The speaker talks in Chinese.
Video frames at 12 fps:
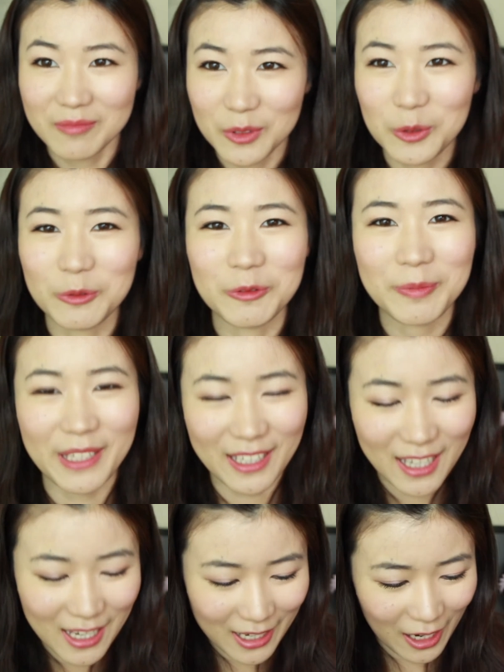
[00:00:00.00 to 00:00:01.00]
护肤品，
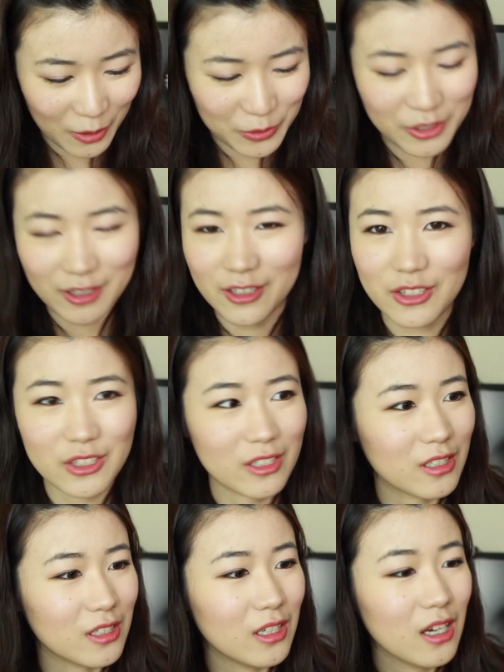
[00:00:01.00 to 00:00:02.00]
然后这个
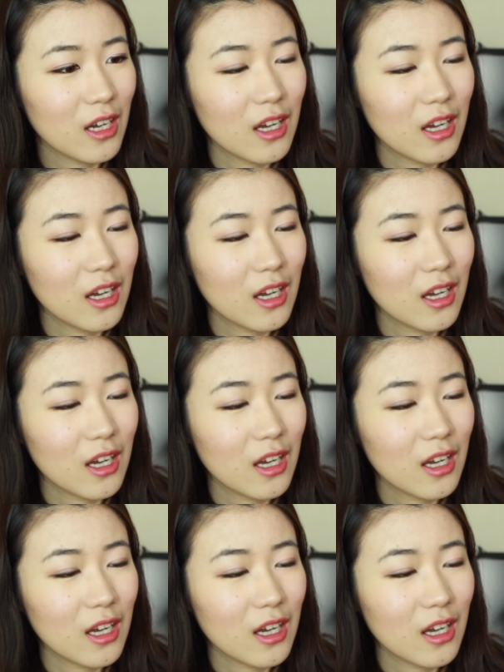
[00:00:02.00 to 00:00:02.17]
是